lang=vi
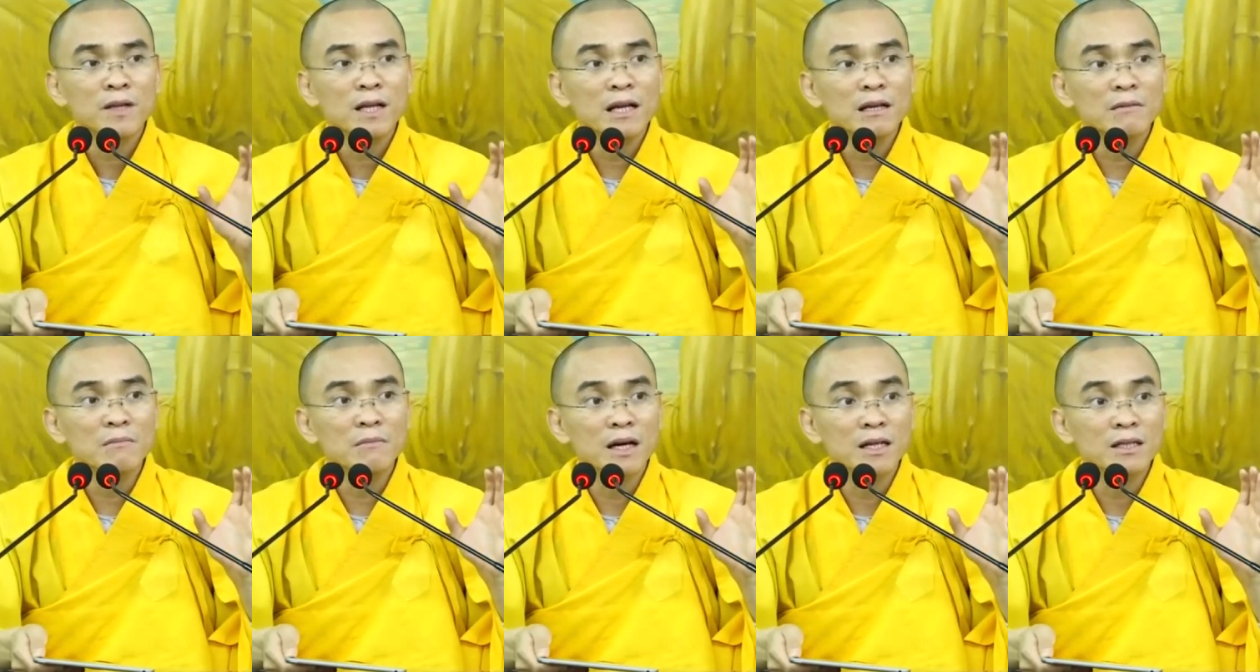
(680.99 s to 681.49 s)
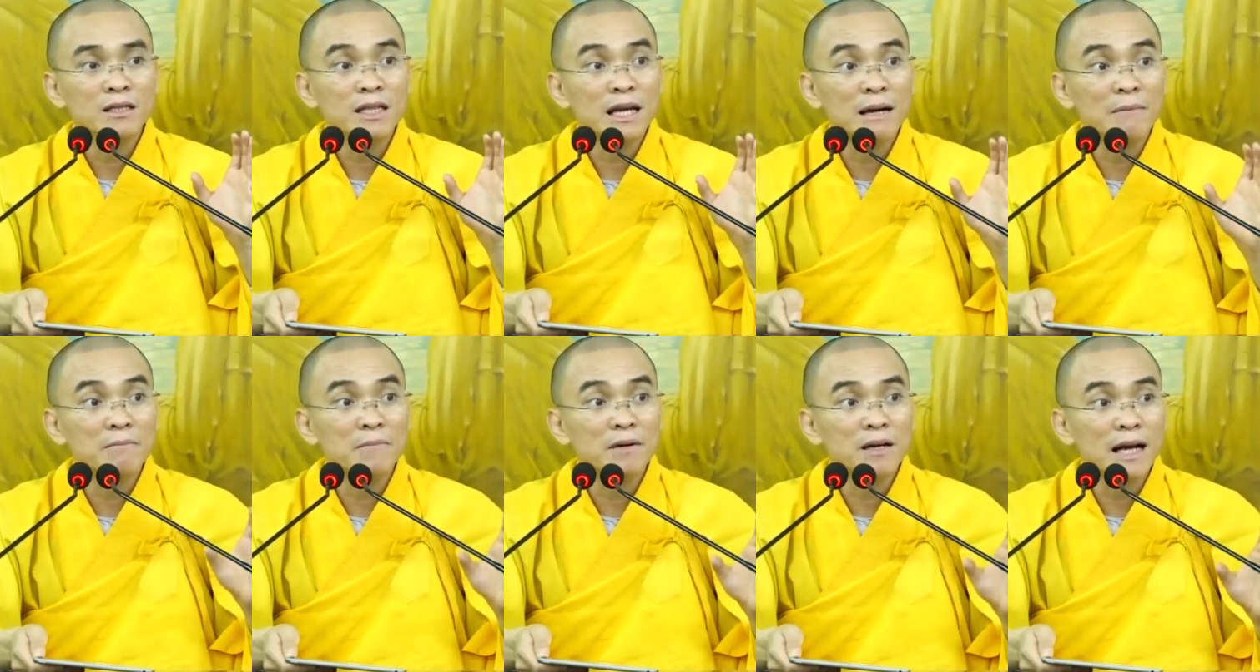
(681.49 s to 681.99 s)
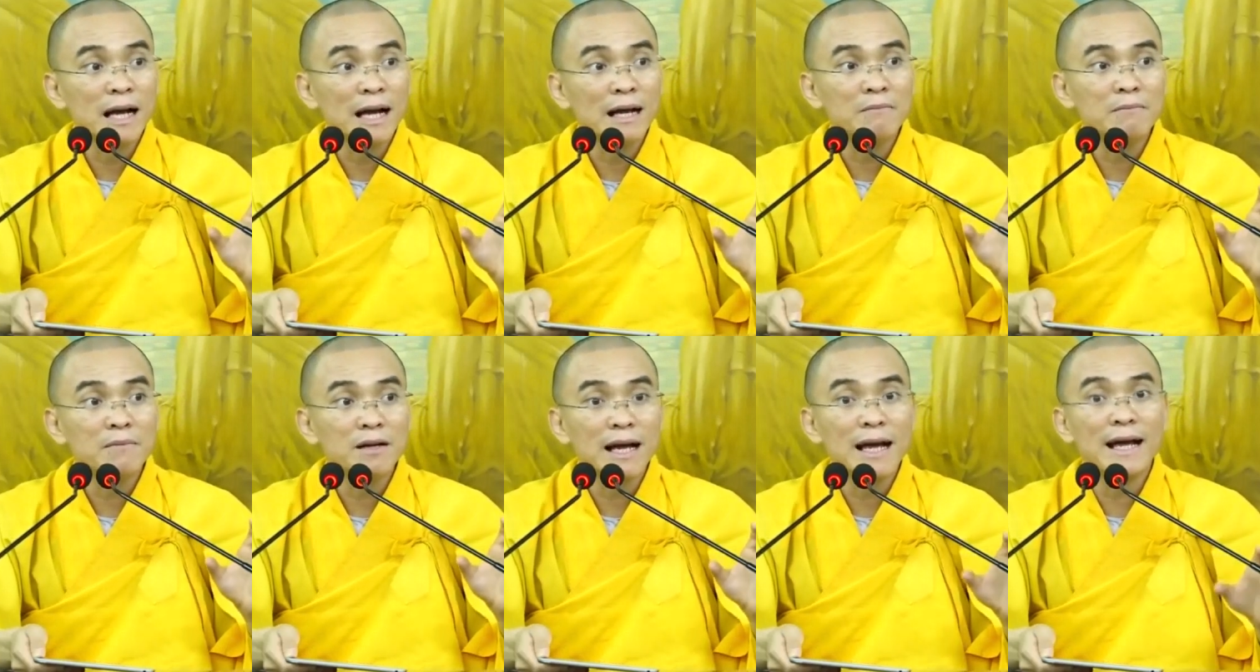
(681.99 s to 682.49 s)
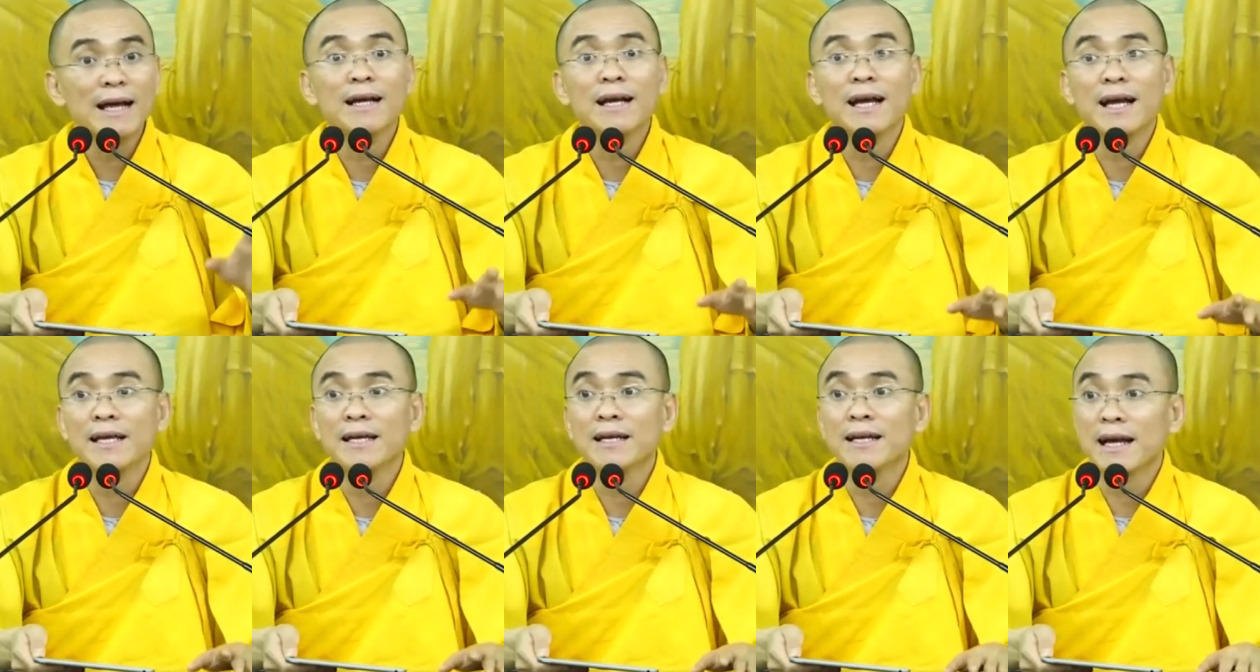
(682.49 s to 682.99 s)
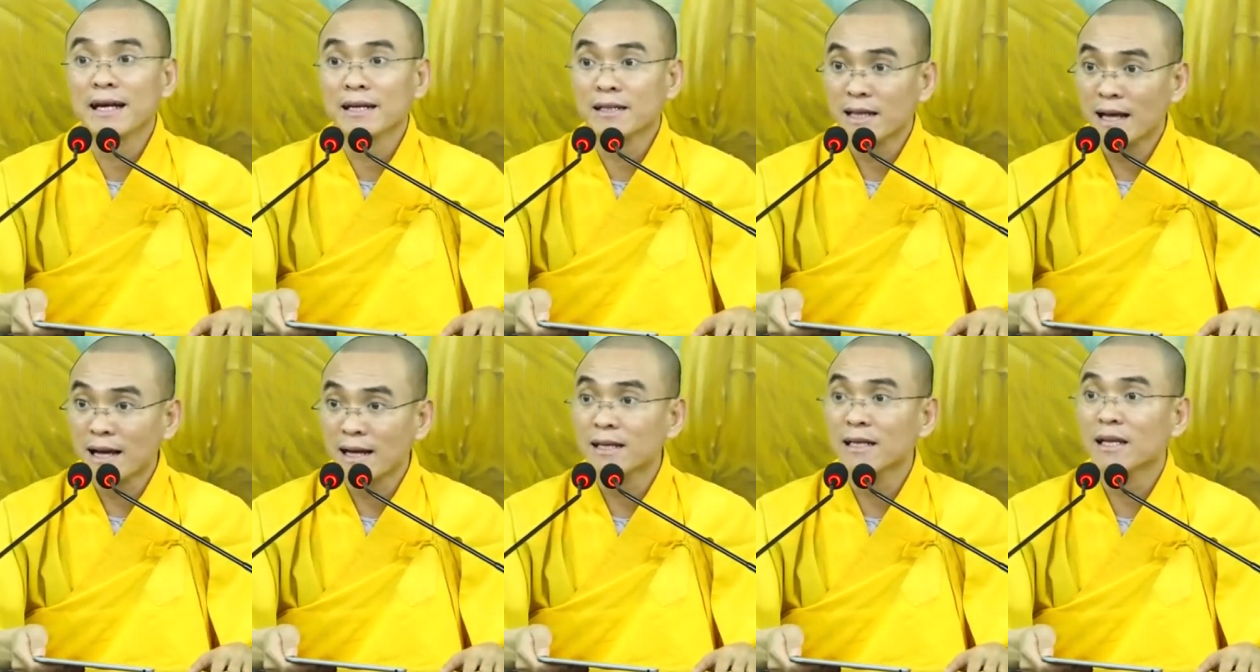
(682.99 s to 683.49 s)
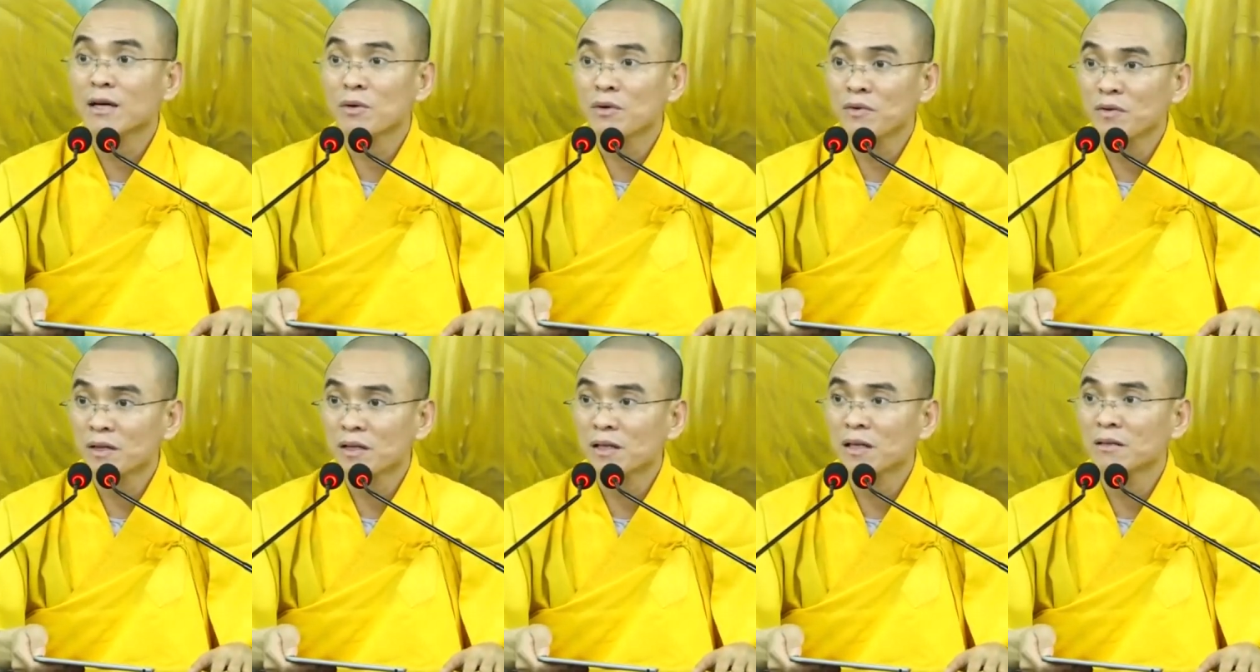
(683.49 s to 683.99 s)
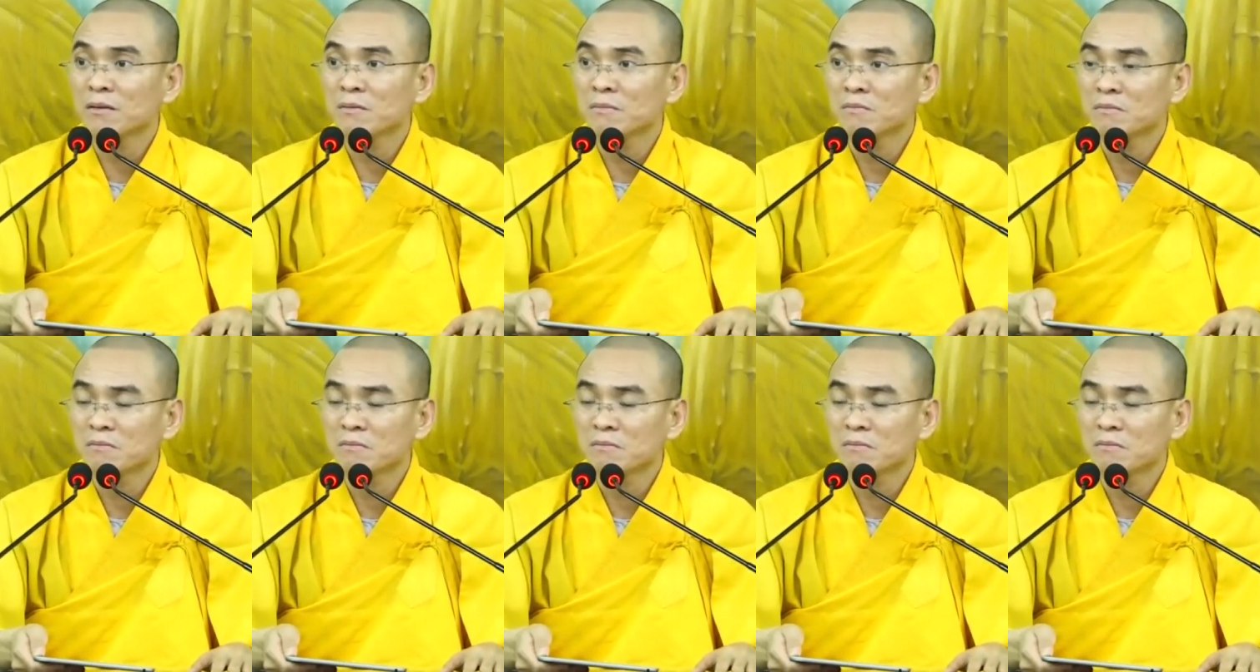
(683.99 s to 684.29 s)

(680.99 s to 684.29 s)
cái bệnh trầm cảm càng ngày càng tăng nha quý phật tử